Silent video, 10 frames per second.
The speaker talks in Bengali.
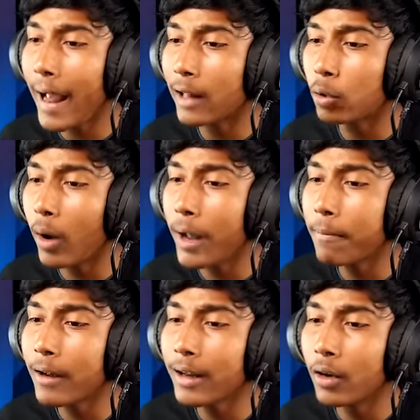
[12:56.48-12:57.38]
এত
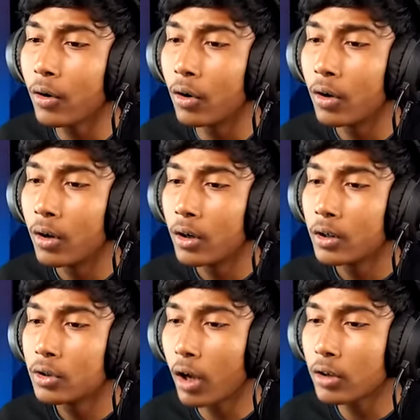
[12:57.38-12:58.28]
হাইফাই কেন
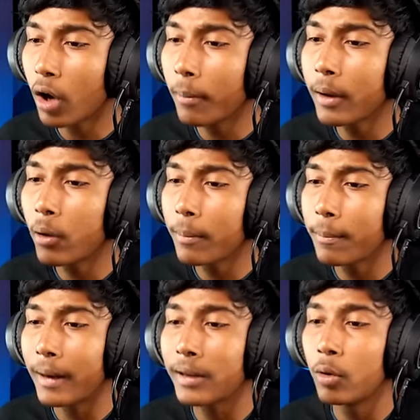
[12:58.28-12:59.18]
চল সবকে উড়ে
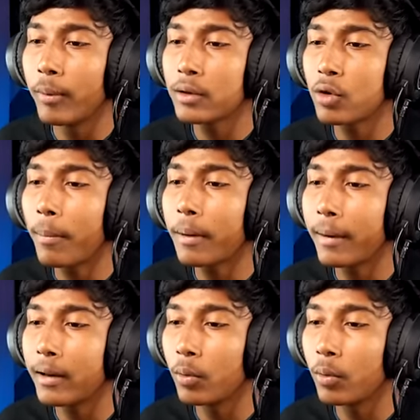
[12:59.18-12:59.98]
ফাটিয়ে দেবো ভাই সবকে ফাটিয়ে